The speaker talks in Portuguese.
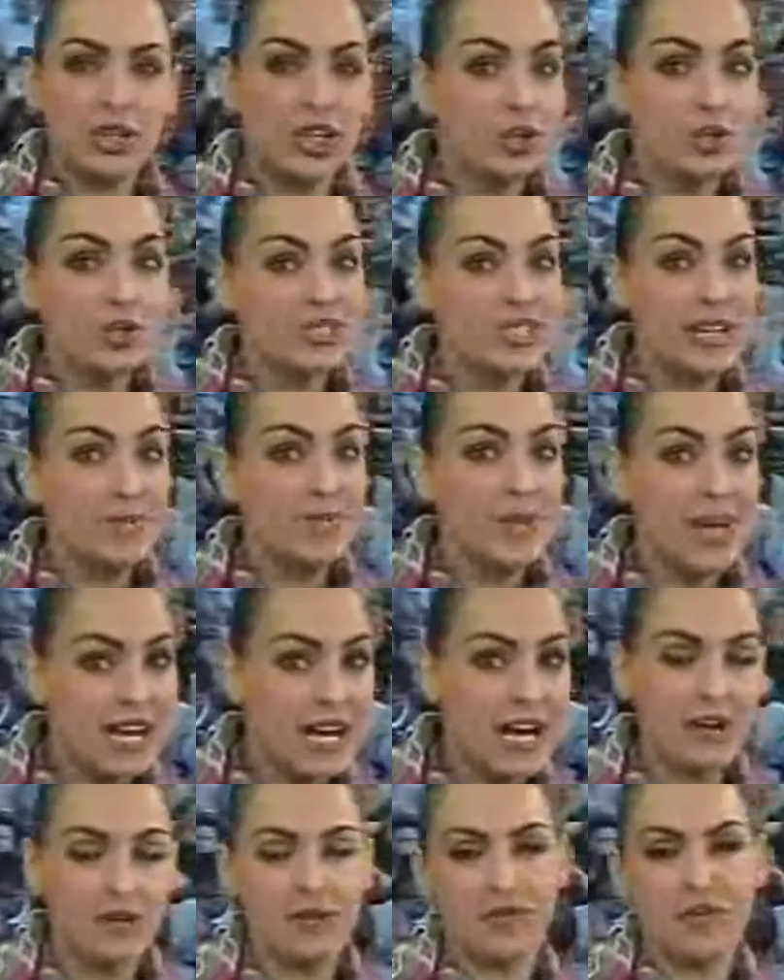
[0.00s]
ele não
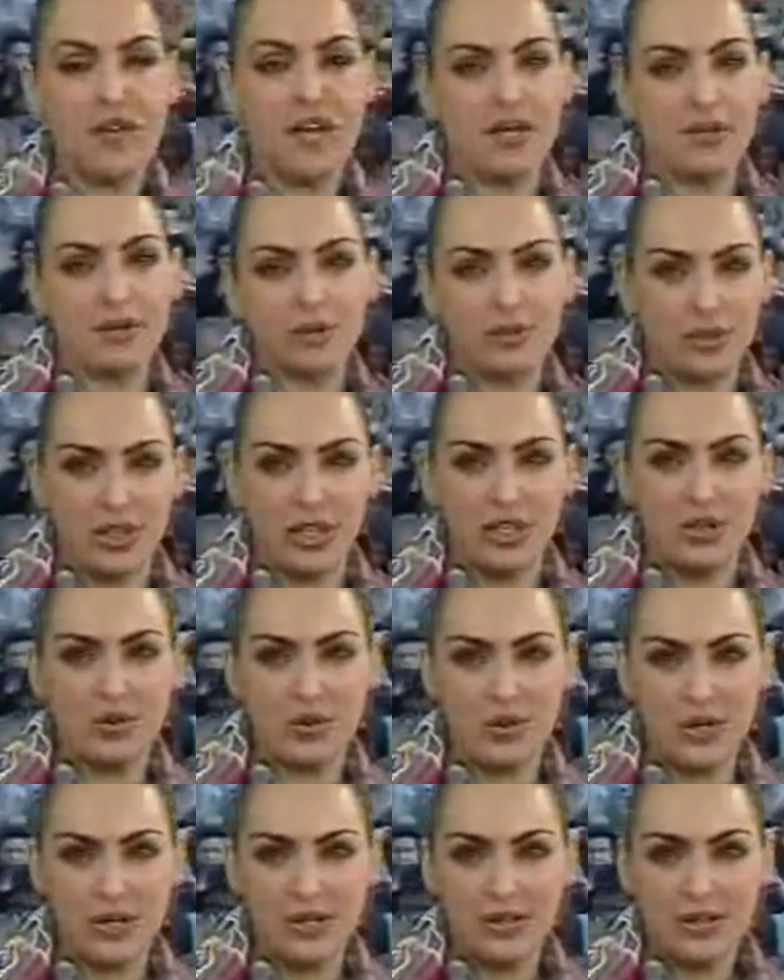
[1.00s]
semeia fé no
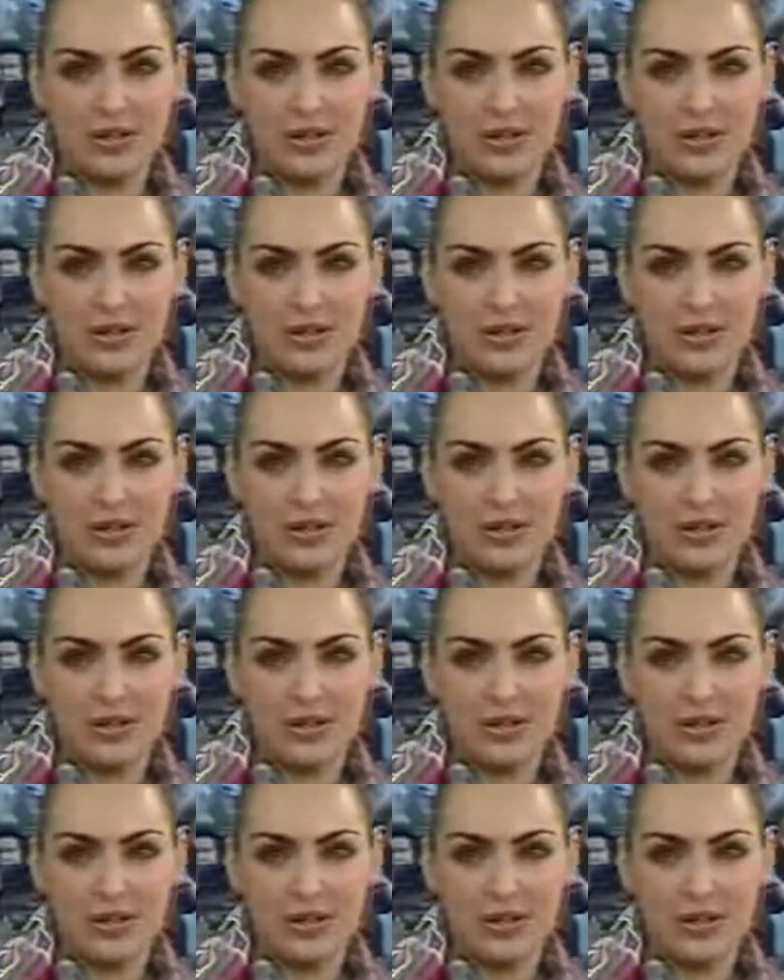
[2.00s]
Senhor.